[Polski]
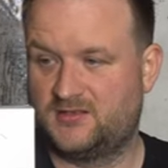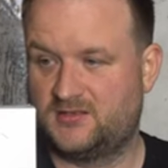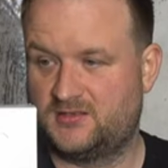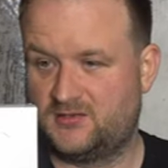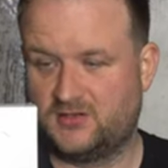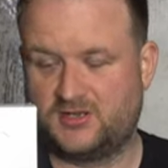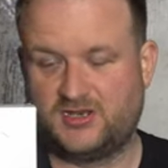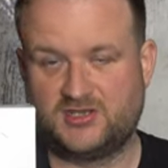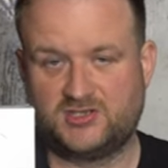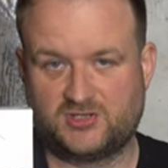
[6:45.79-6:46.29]
E,
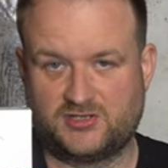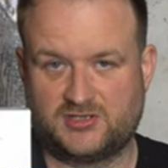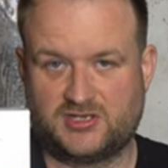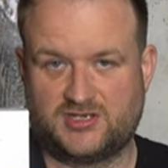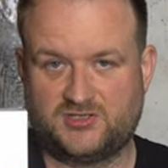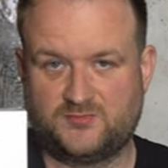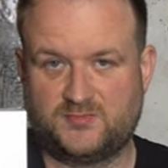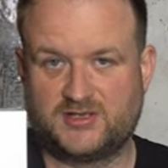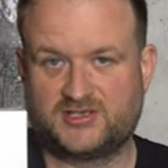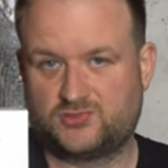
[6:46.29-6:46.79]
ograniczona
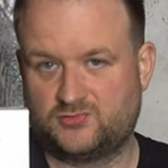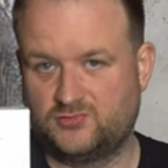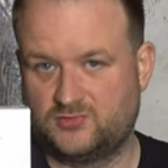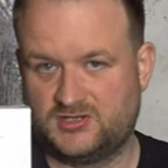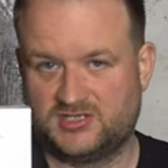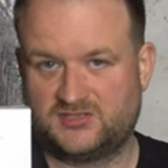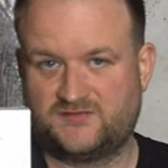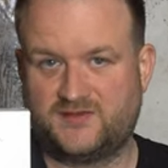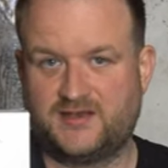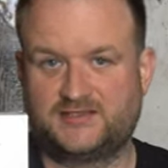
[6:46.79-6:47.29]
liczba sztuk
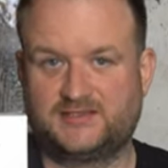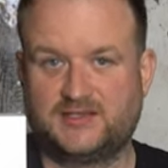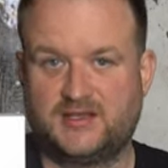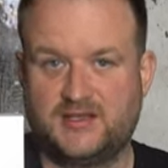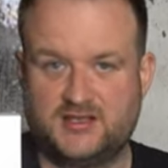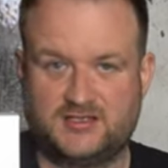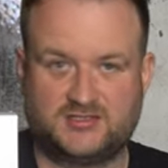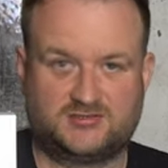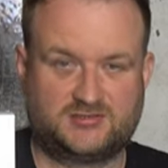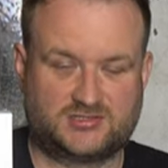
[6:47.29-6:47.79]
na świat
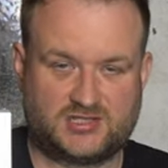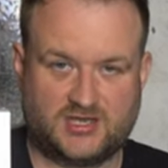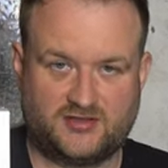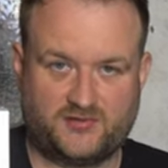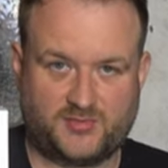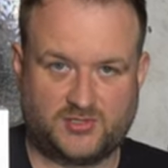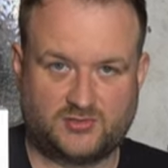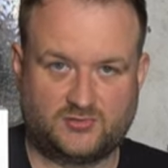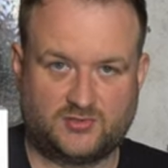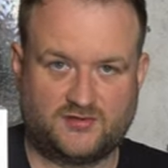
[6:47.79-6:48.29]
została
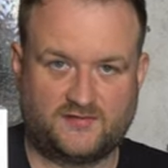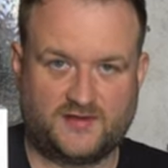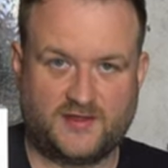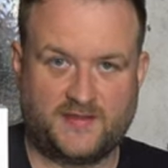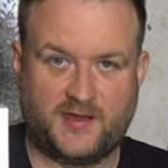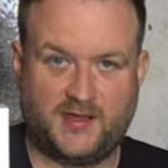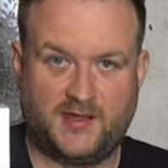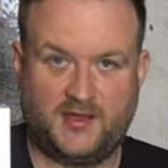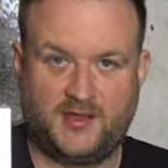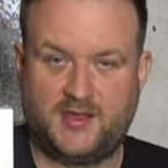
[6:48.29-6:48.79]

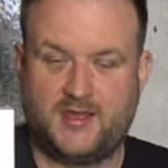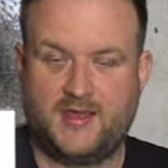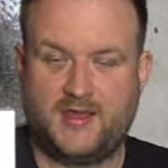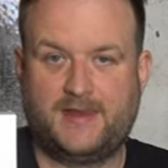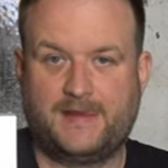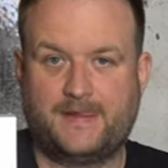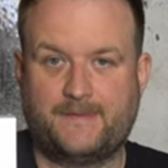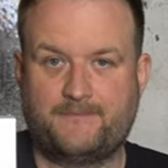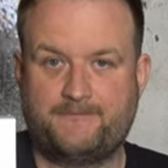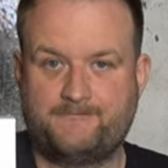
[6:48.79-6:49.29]
wyprodukowana,
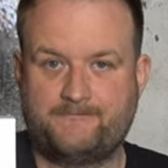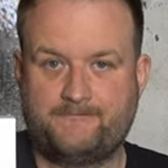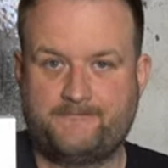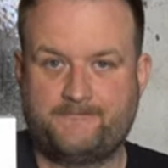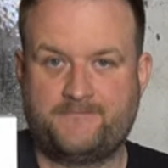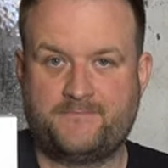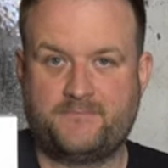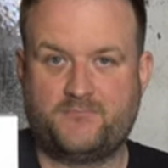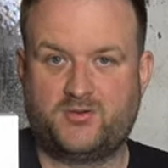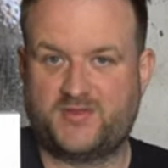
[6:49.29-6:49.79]

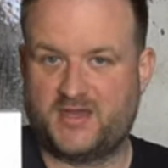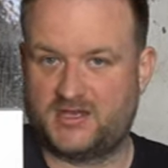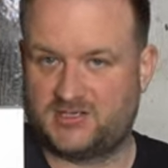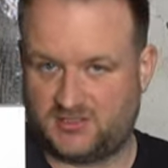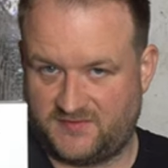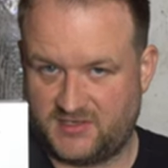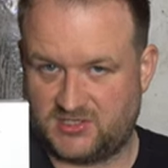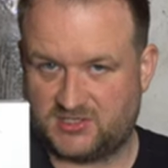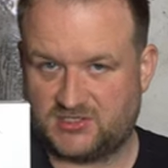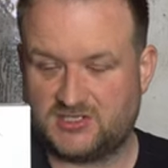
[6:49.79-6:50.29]
mm, bodajże
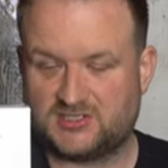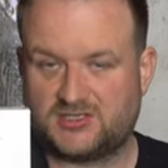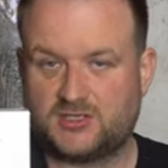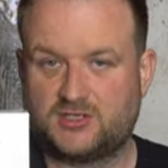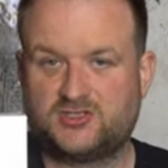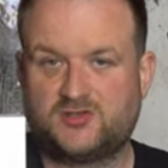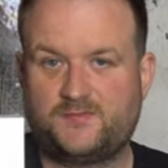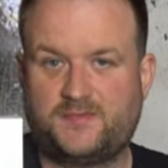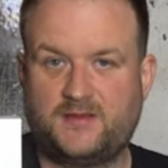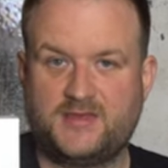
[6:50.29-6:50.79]
200 z
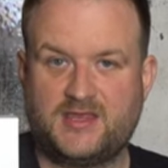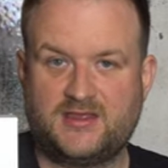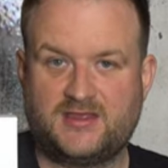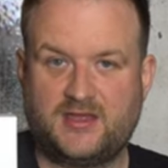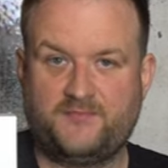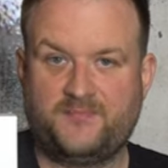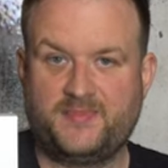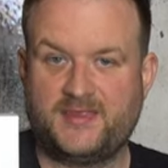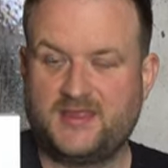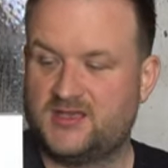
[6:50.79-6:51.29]
tego co
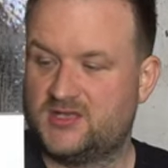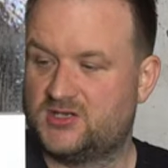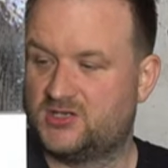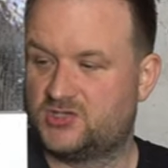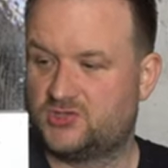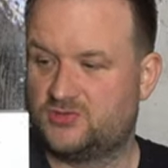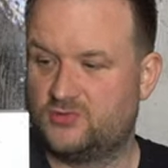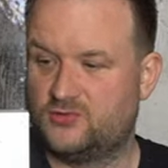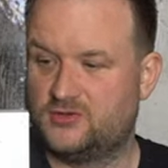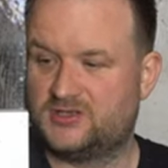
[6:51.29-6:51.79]
pamiętam
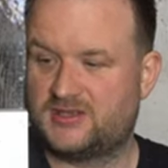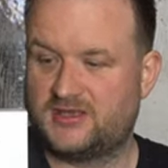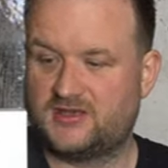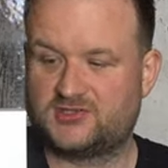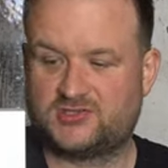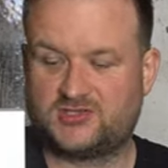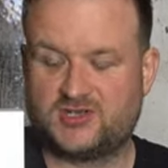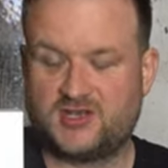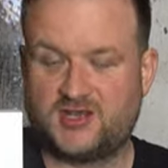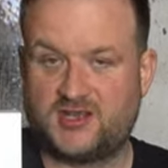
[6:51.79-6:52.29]
sztuk,
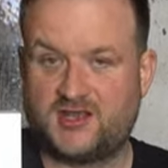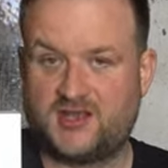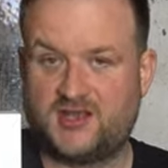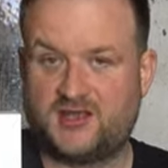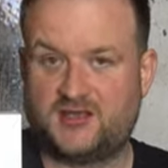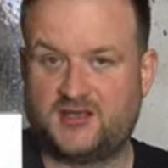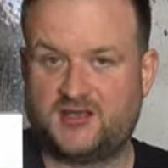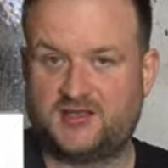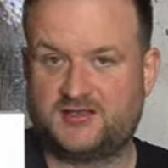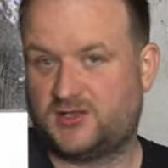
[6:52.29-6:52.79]
także
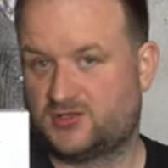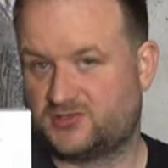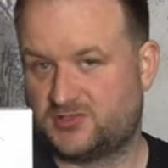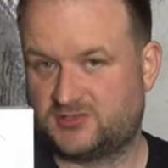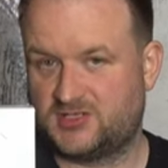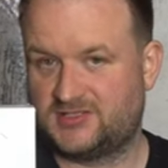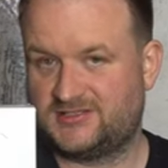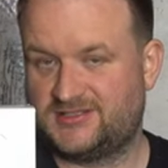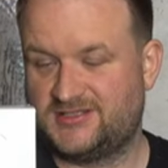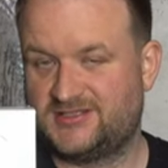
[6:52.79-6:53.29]
e, to co
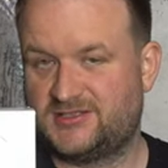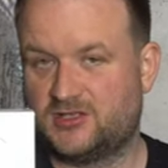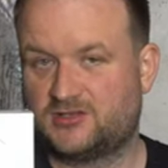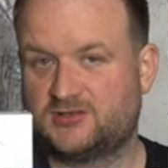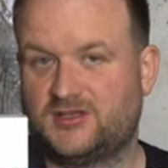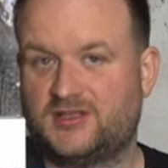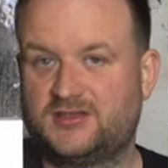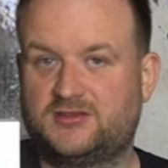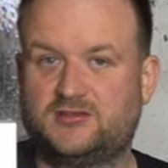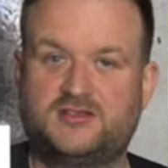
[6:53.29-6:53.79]
to jest
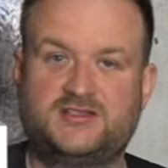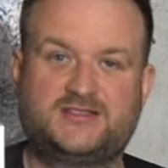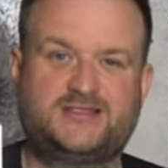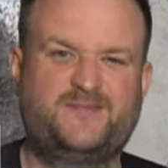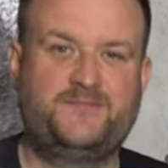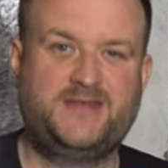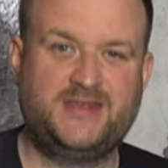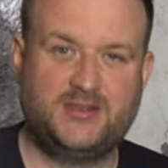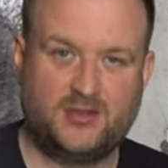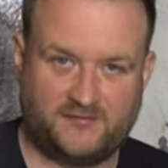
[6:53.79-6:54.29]
istotne to jest
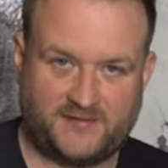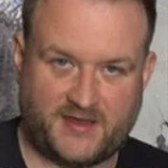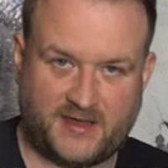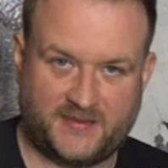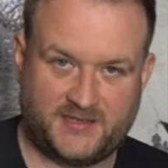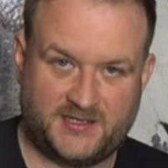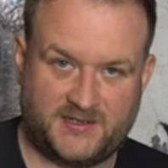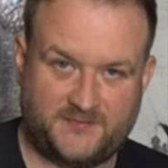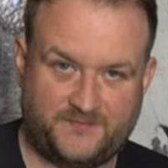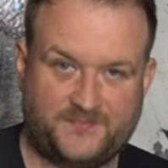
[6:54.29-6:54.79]

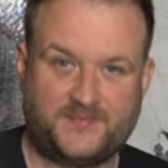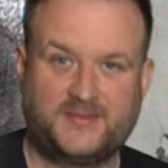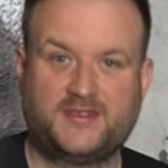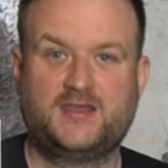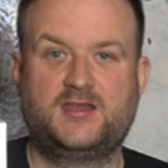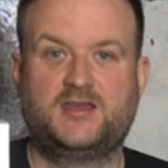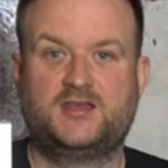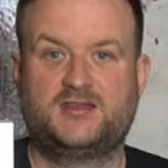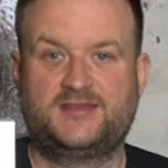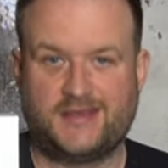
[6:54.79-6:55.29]
binowany
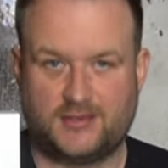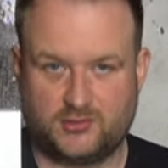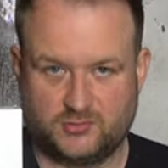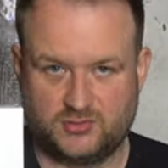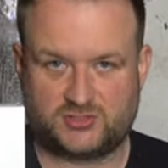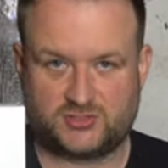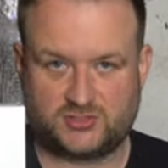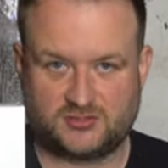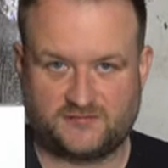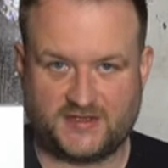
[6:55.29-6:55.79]

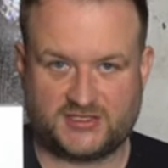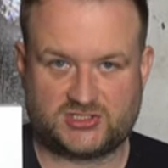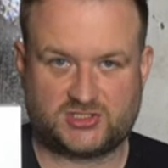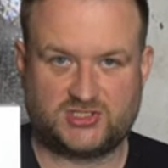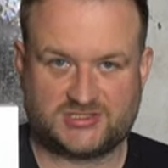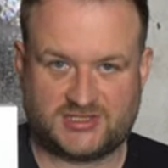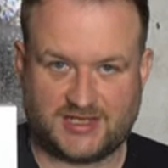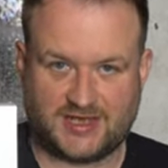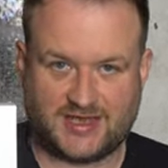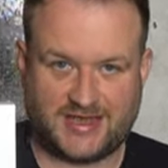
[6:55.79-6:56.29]

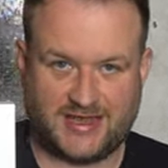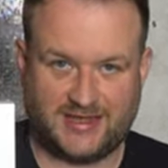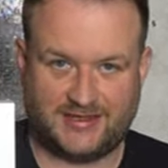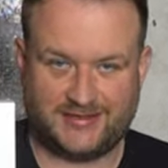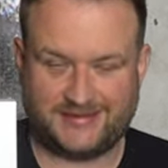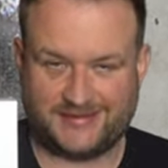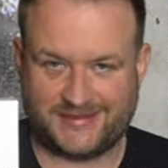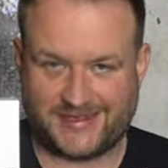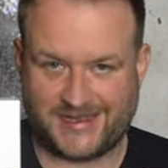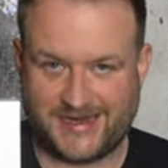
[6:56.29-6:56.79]
TU-102-300A,
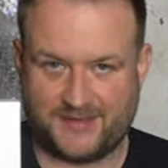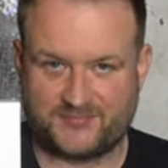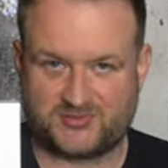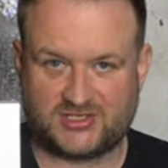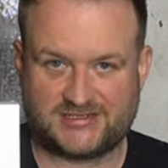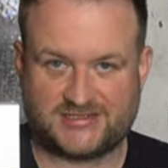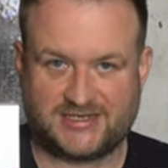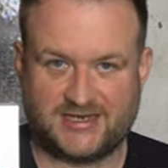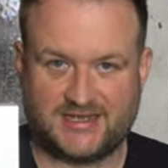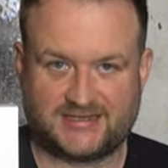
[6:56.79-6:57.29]

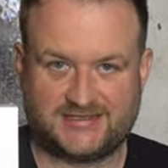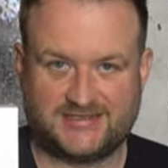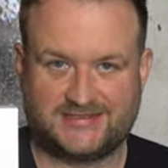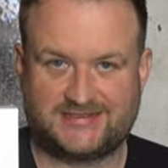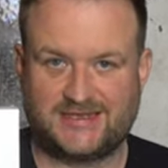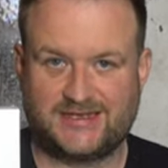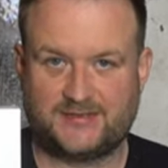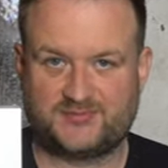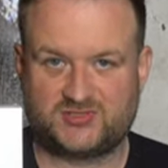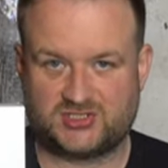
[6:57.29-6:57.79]
najlepsze selekty z
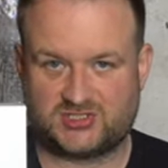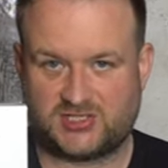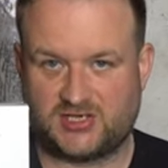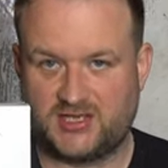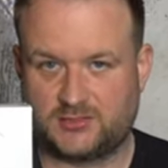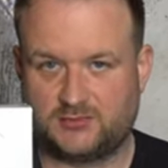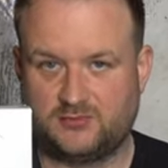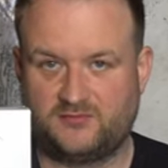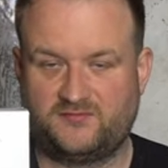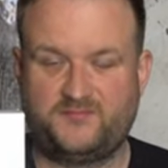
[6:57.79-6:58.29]
najlepszych
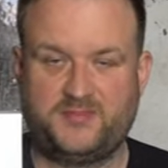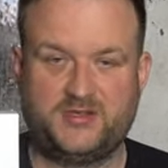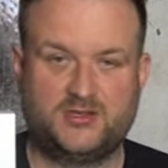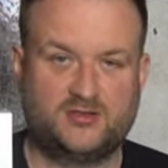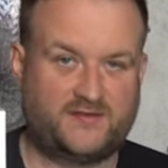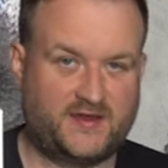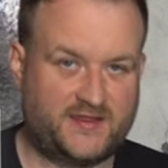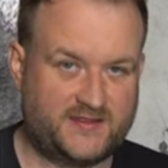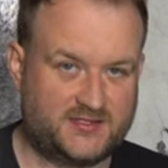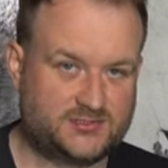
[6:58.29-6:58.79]
selektów,
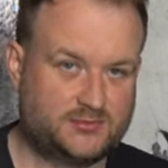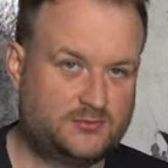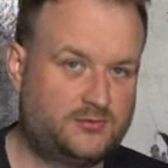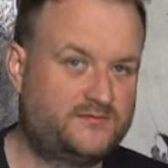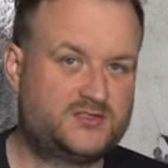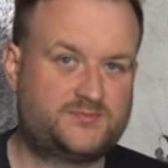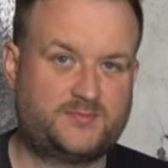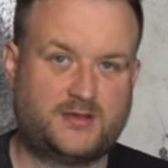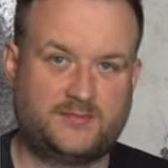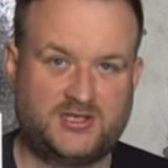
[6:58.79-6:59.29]
binowane są
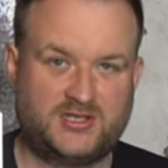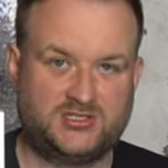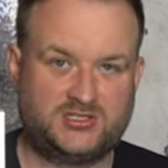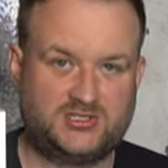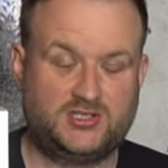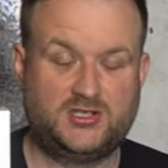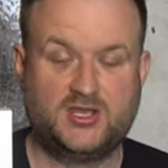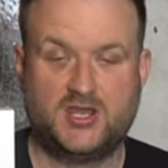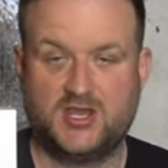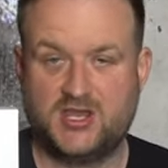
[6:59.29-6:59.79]
również pamięci,